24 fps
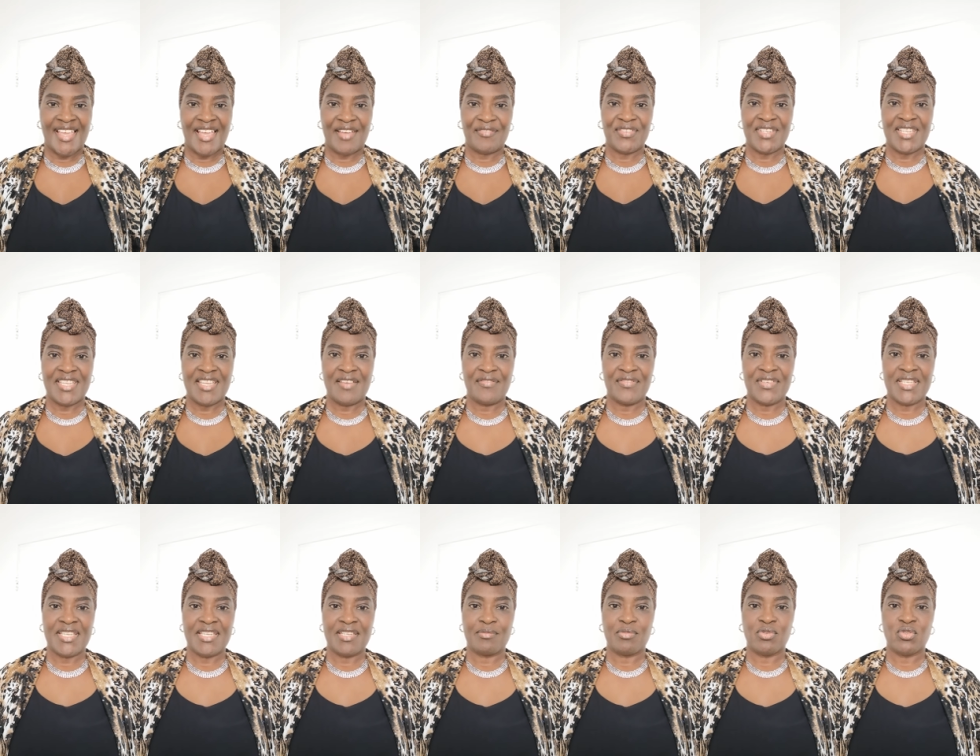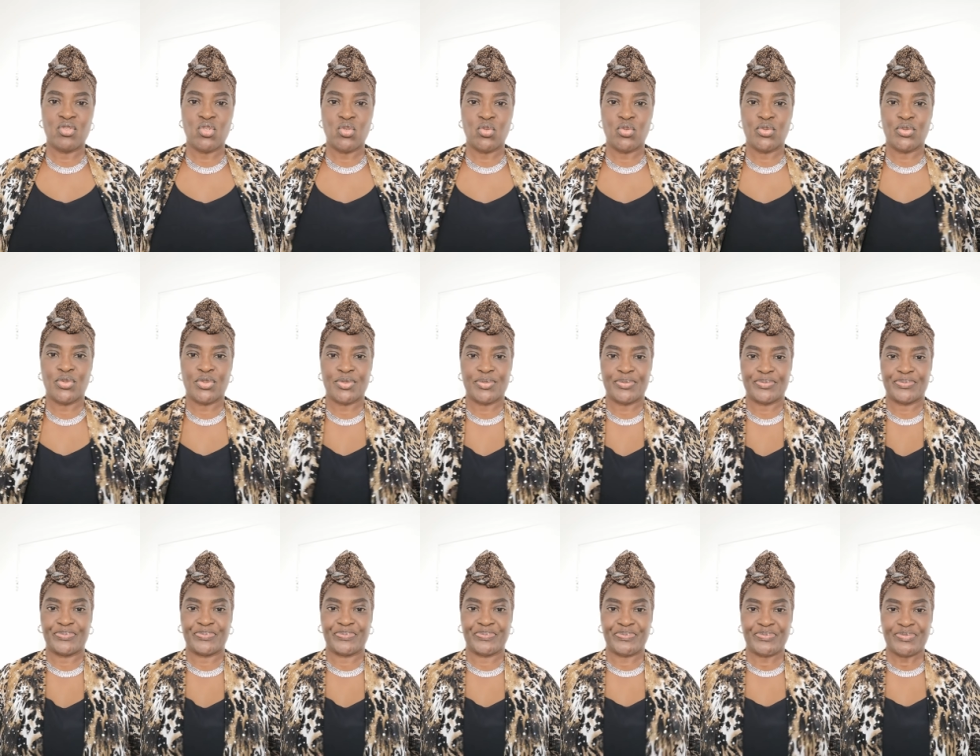Africain, Africaines, bonjour.
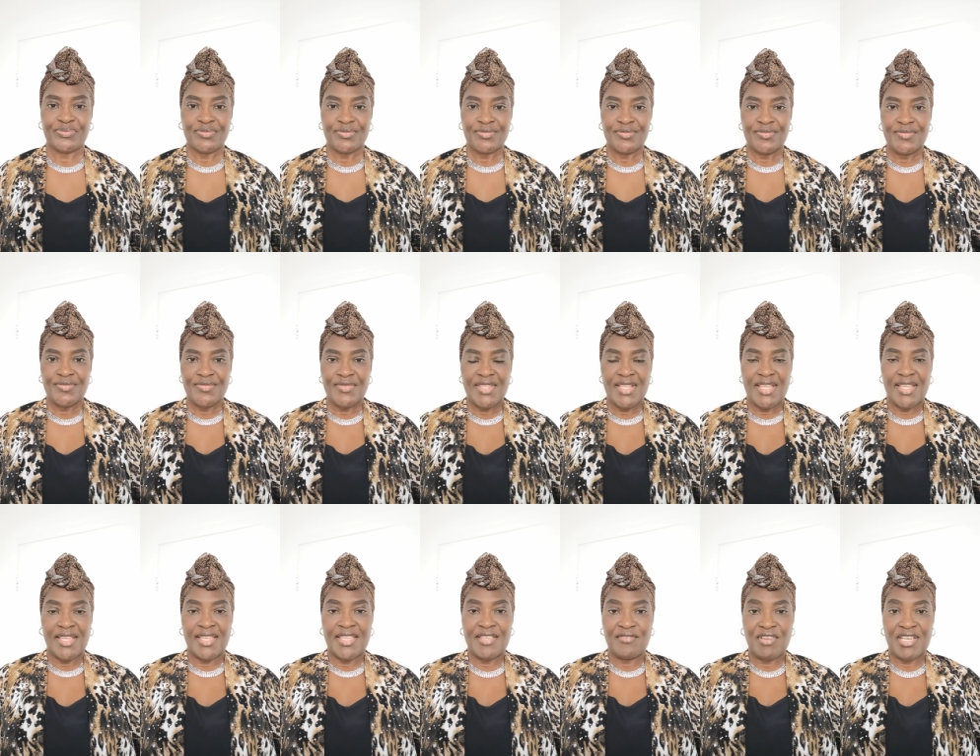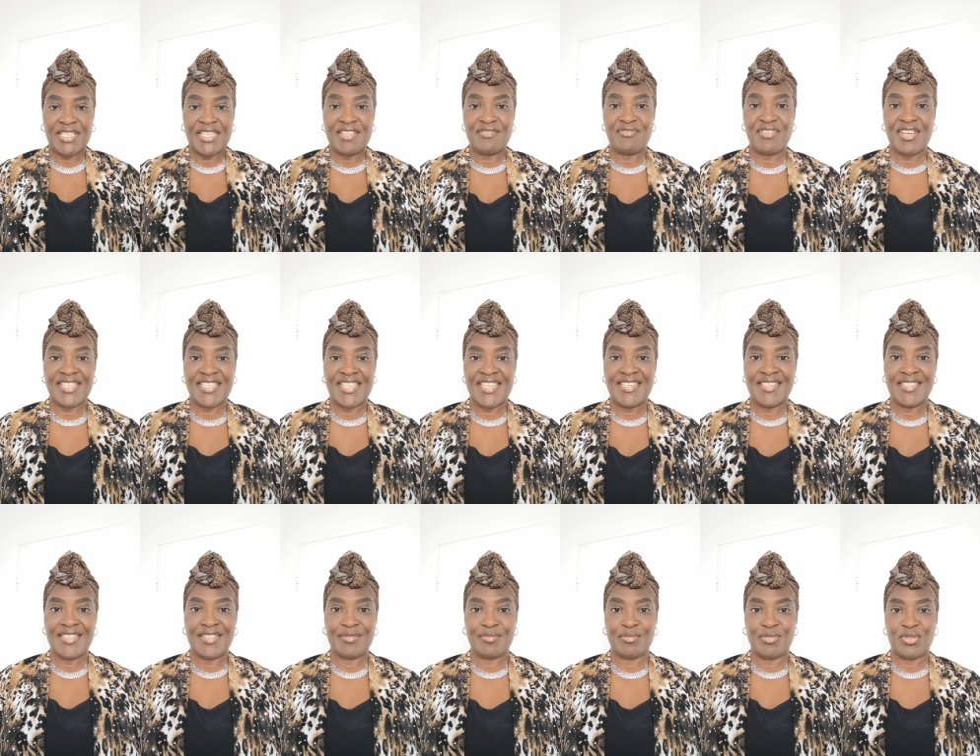Ivoirien,
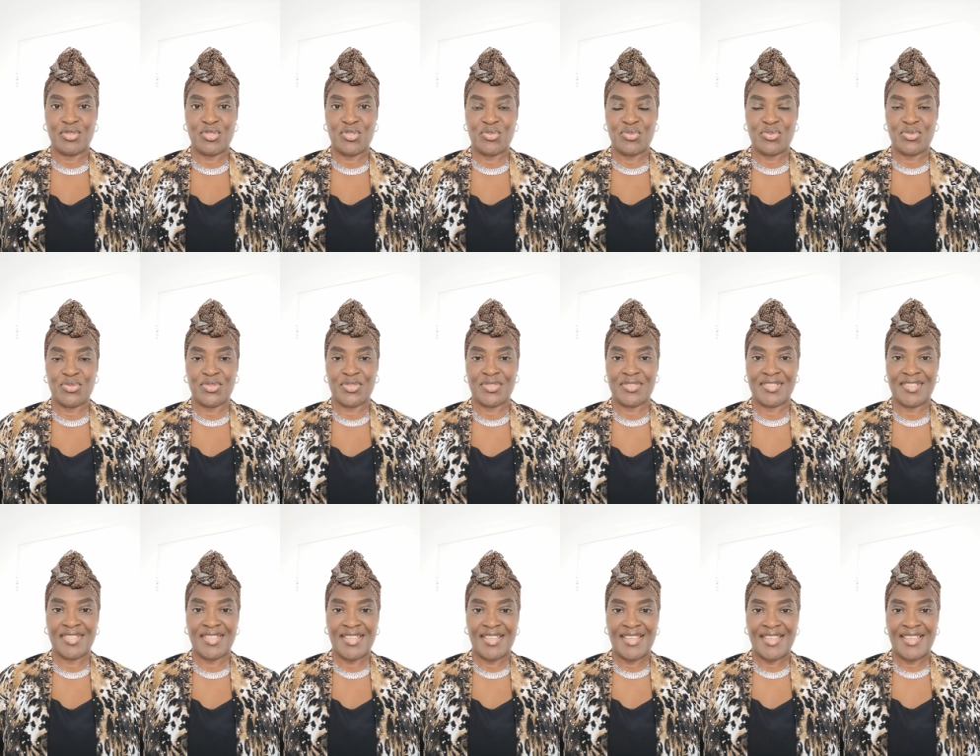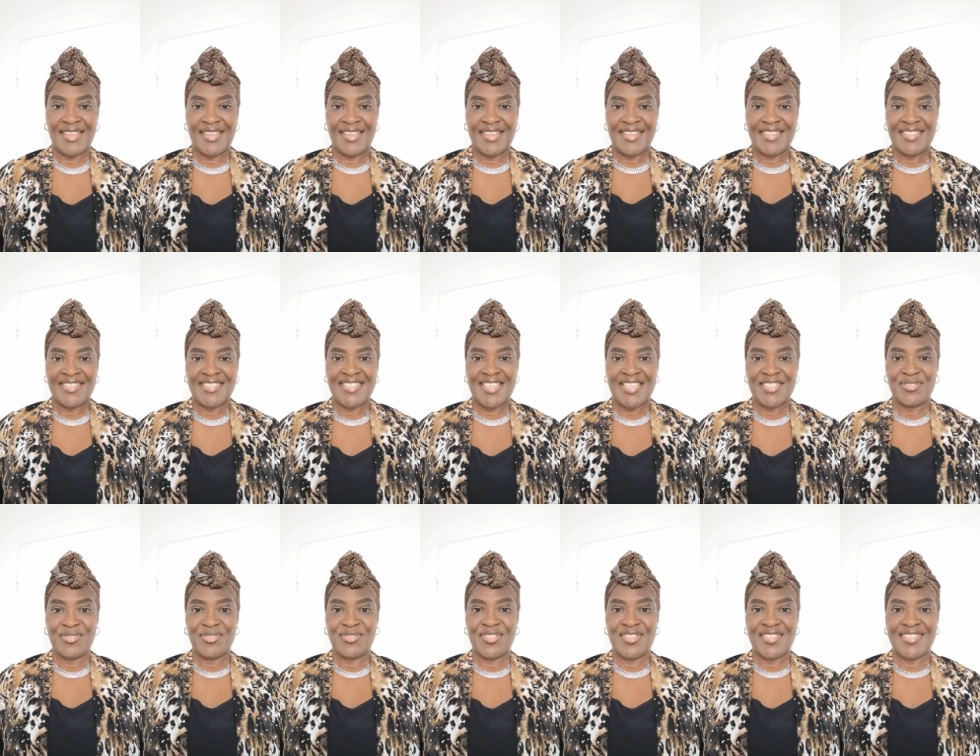Ivoiriennes, bonjour.
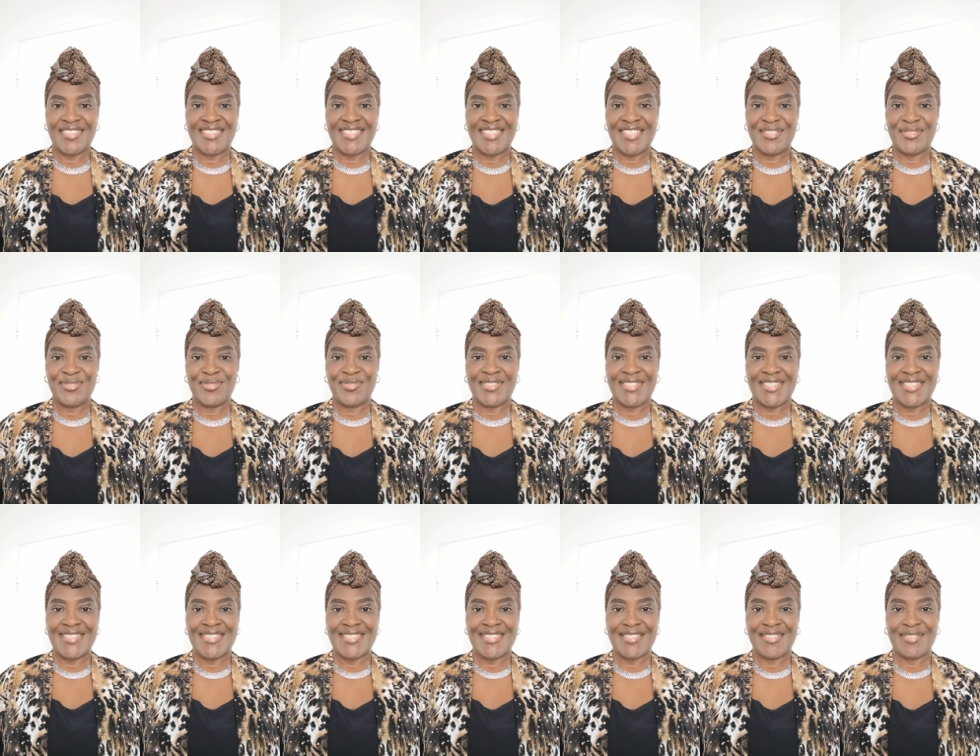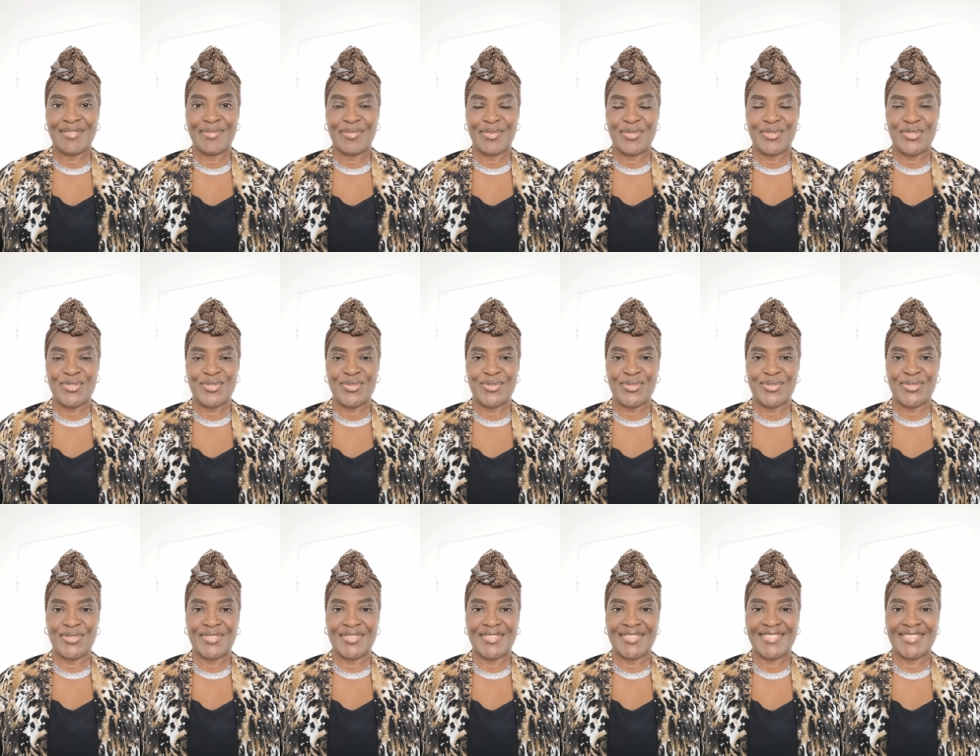Chers tuteurs et chères tutrices, bonjour.